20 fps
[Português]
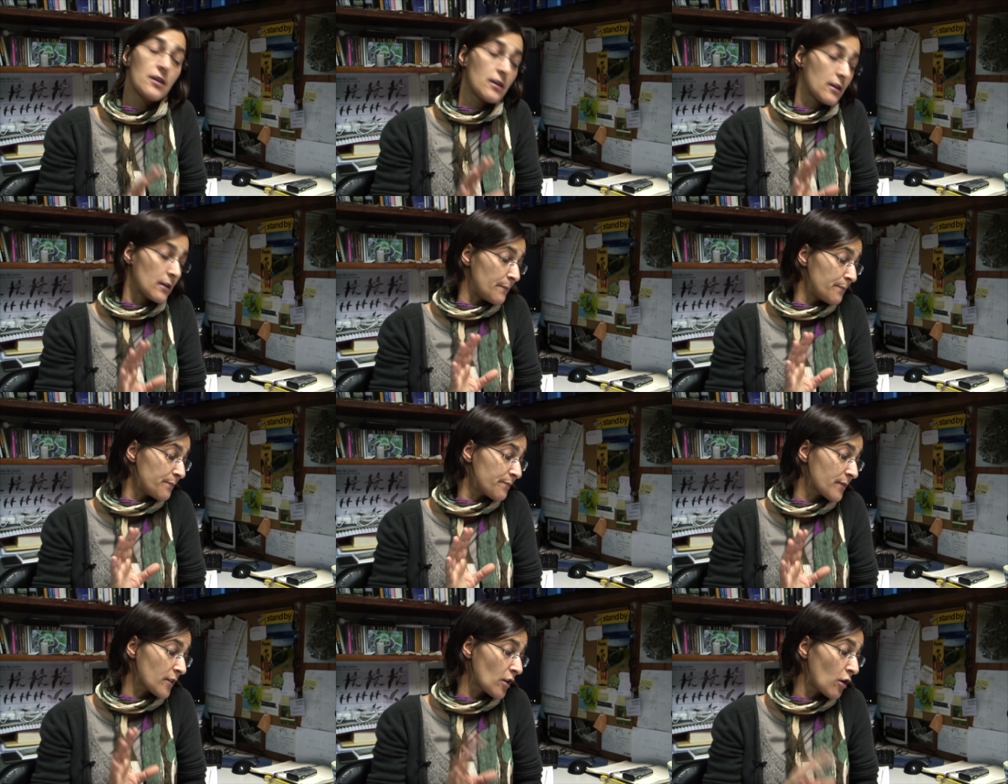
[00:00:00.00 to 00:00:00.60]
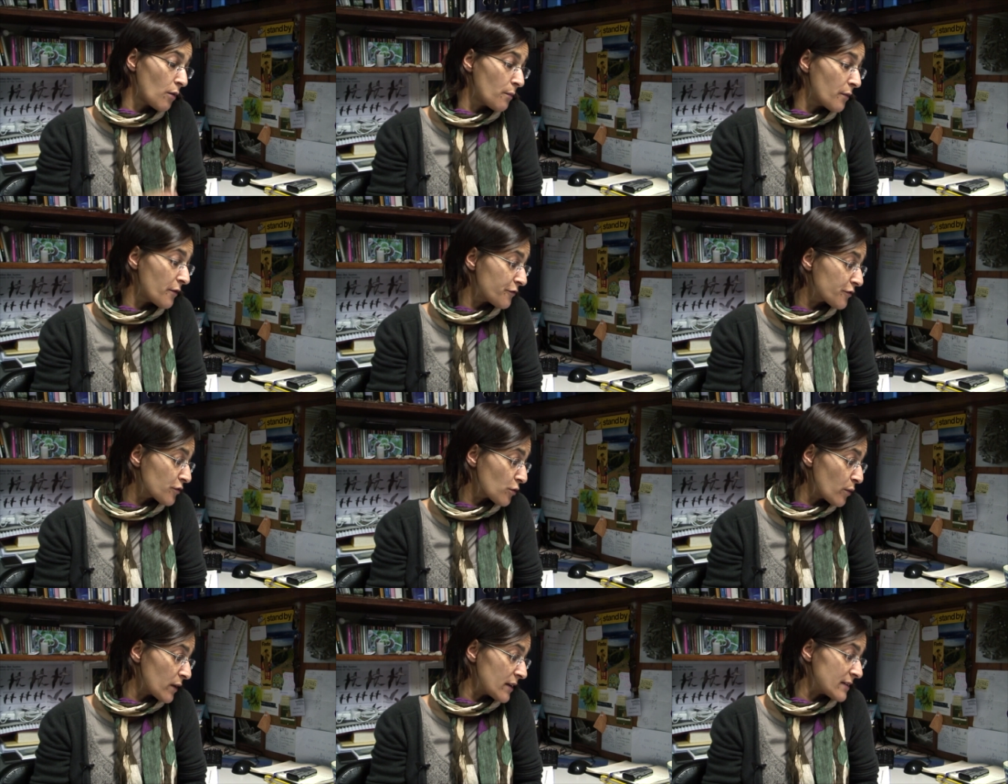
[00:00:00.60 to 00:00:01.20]
um, ah, com uma
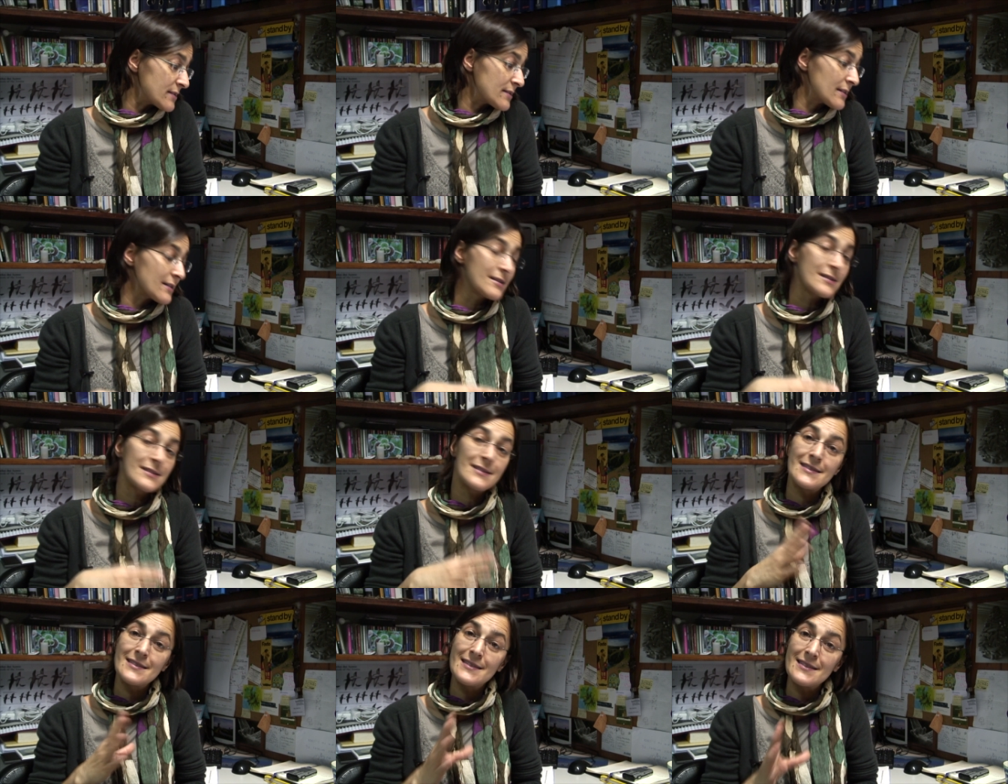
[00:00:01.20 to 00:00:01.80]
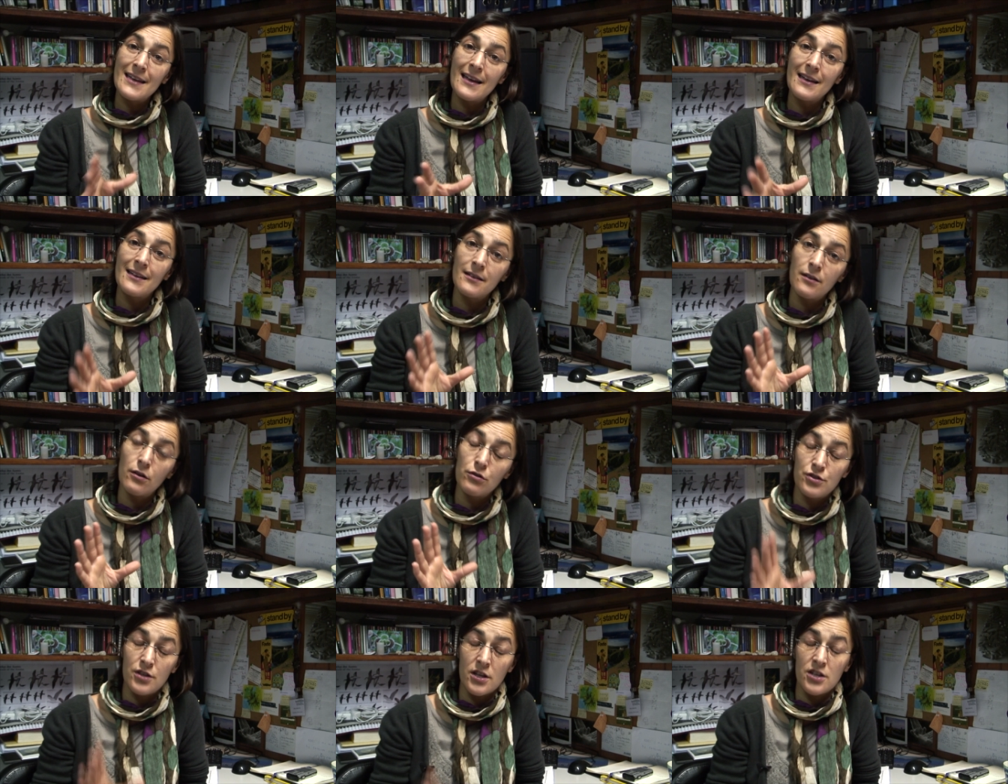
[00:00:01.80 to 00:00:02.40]
frequência de,
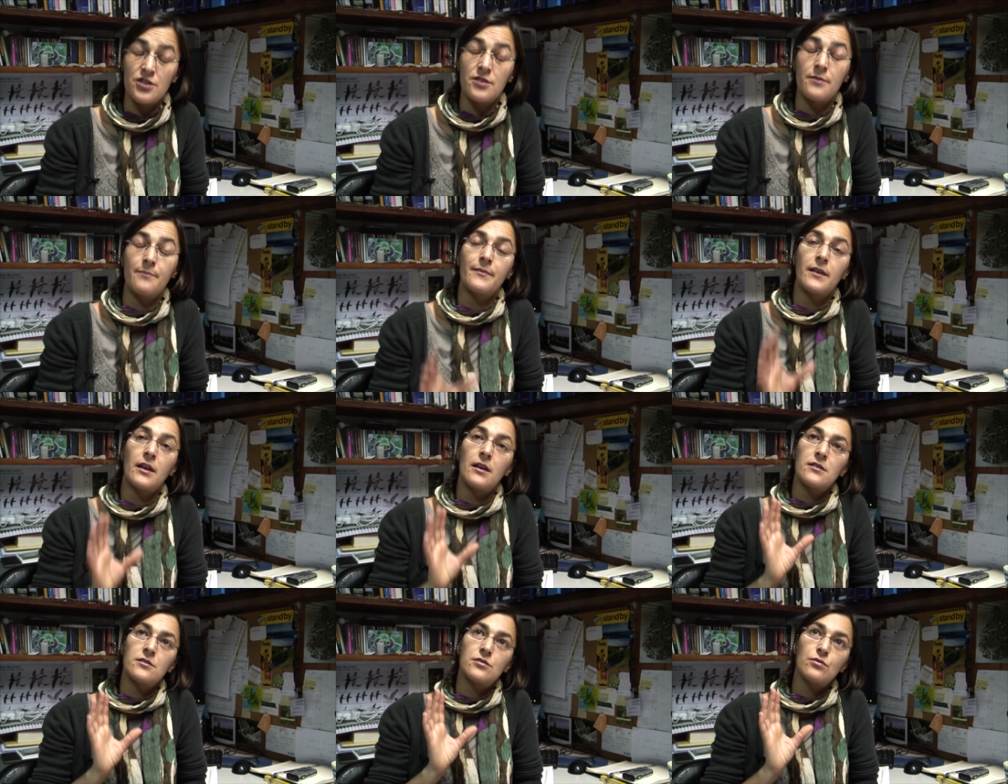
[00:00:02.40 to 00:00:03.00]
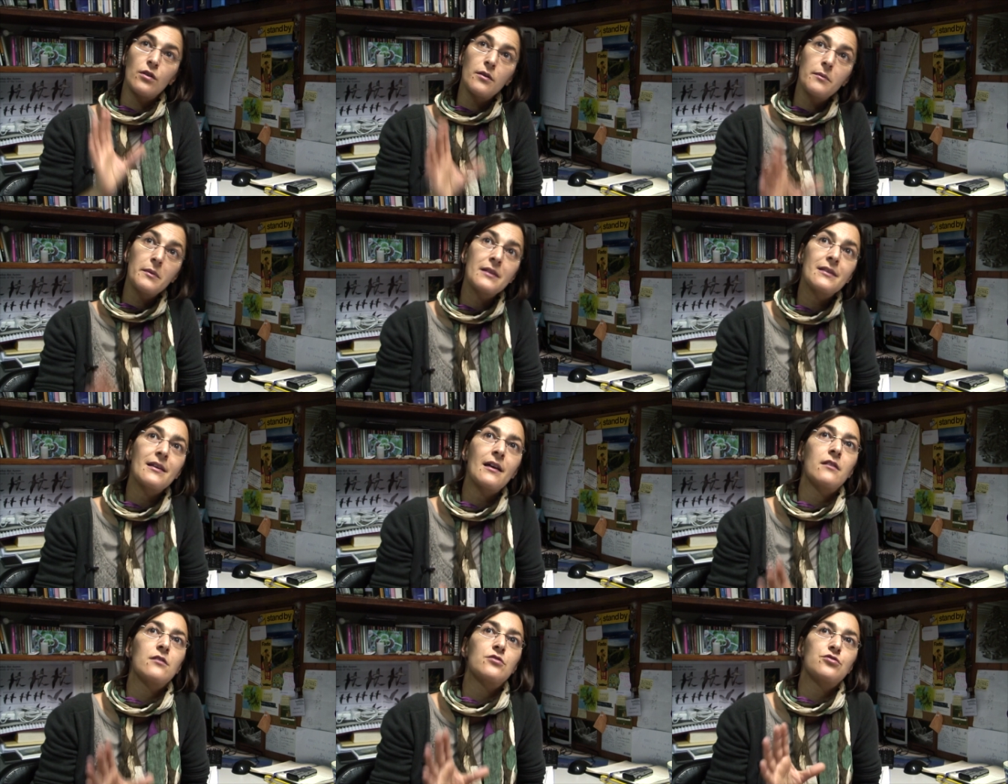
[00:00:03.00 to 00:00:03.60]
ou seja, são
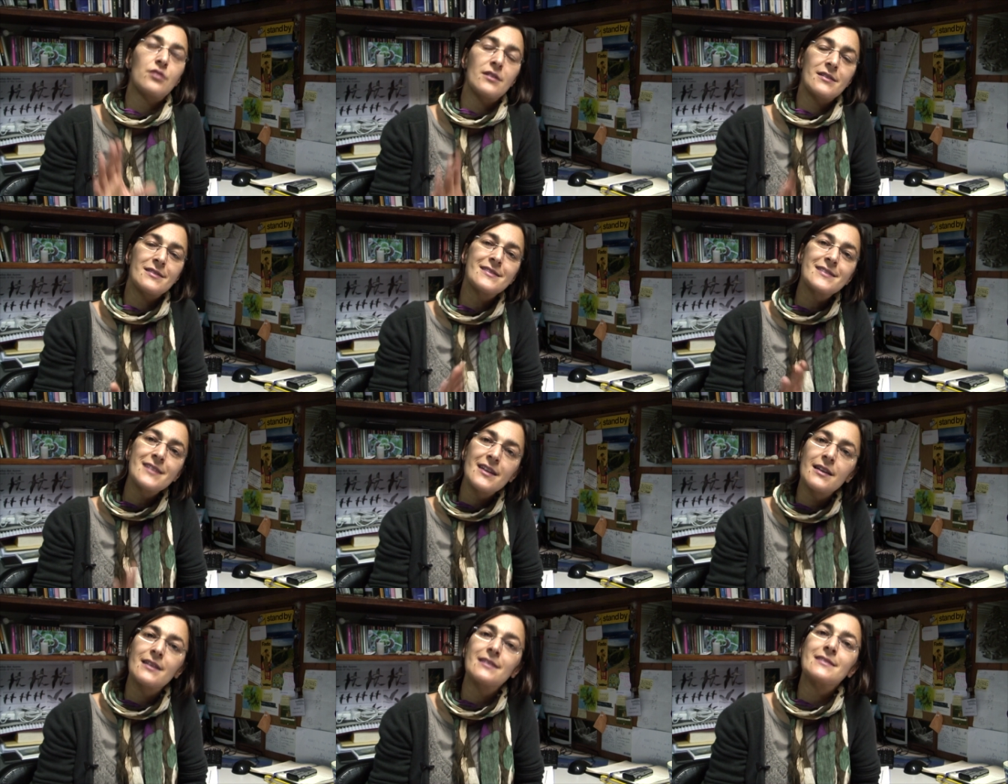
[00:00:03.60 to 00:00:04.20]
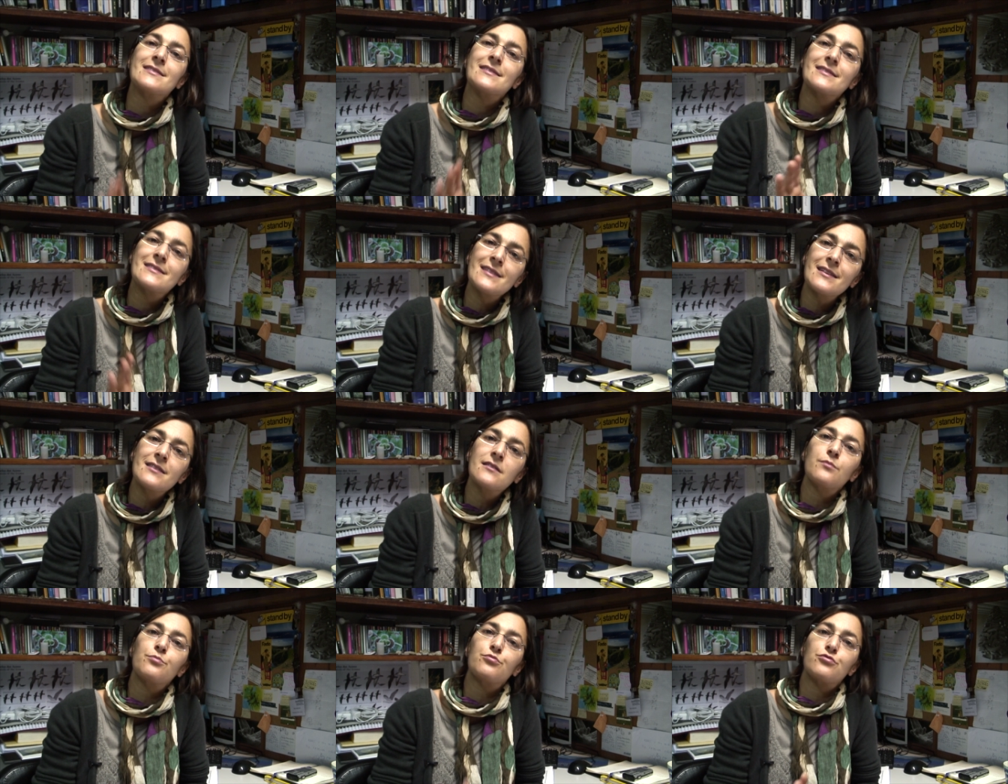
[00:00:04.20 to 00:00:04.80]
alimentadas durante cerca de
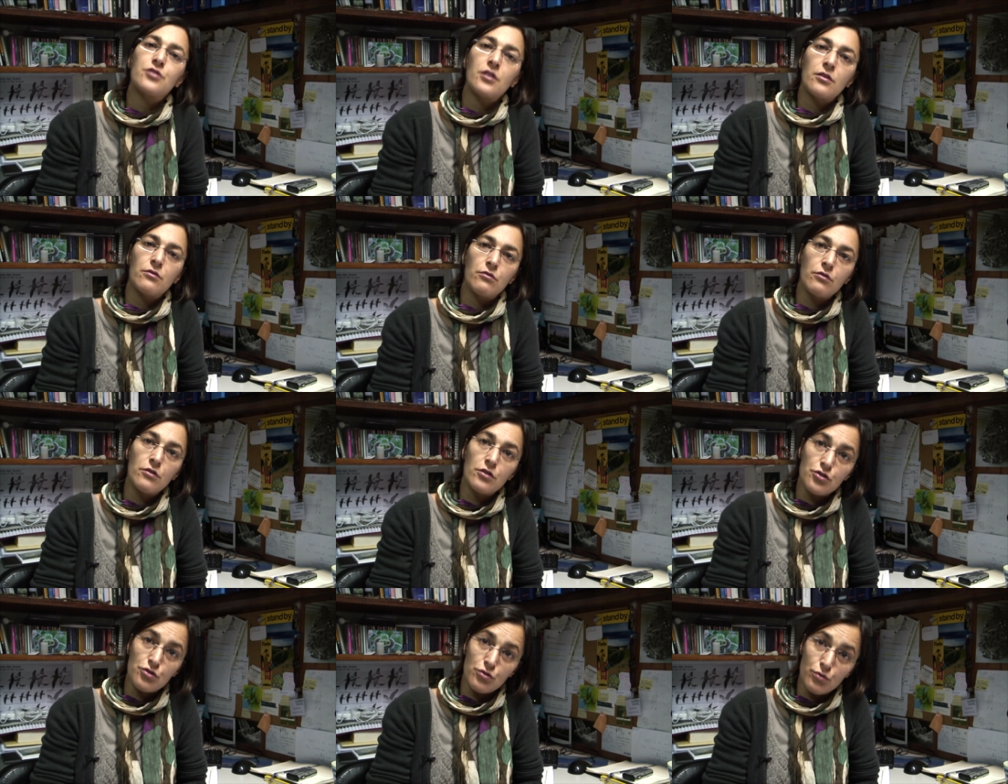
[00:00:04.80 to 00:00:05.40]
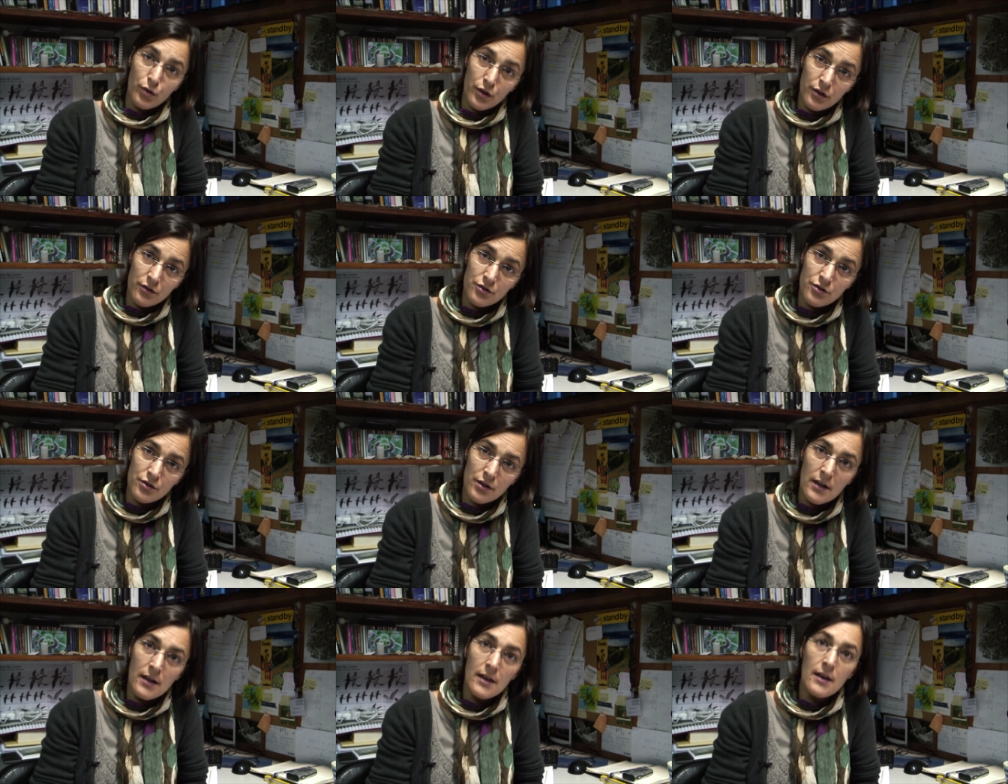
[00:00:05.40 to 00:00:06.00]
60% das
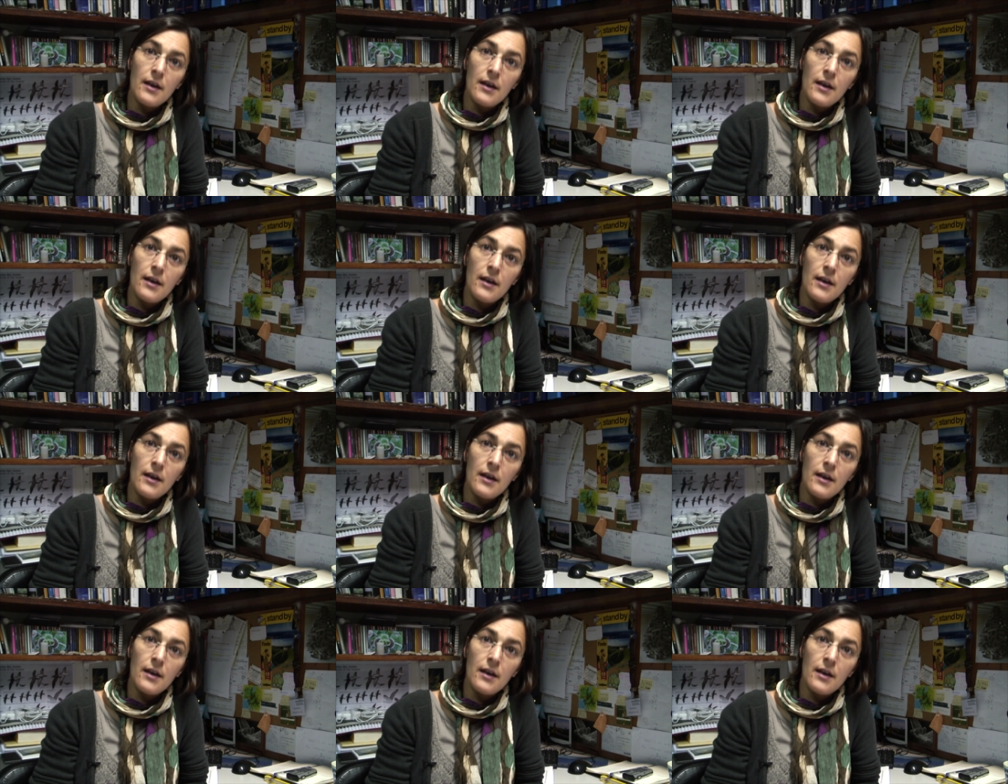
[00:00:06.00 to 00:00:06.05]
noites.